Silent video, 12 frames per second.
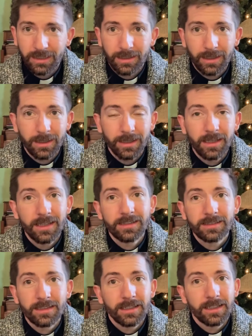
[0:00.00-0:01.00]
que
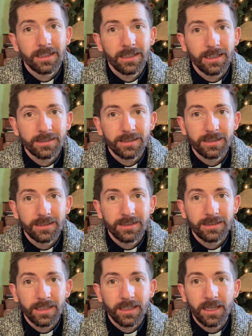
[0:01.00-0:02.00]
es en inglés,
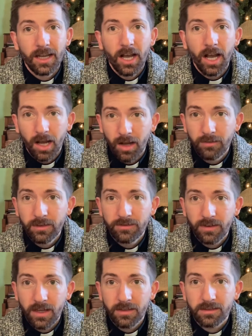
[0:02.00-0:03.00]
dice, Of the
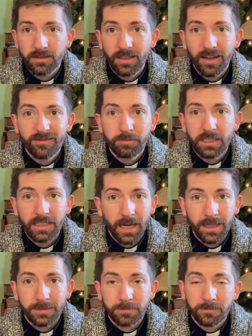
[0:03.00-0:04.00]
Father's Love
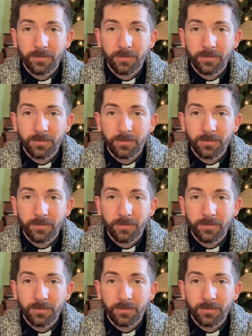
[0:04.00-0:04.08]
Begotten.